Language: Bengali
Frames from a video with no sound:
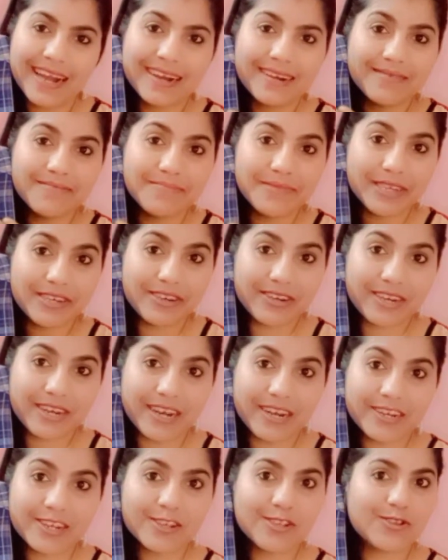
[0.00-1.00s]
আর
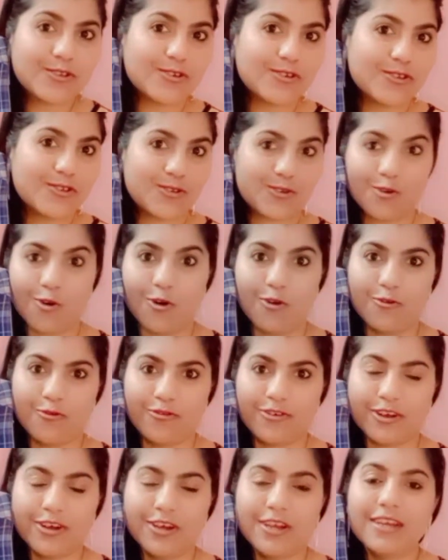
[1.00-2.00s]
মেটেরিয়ালটা সো সফট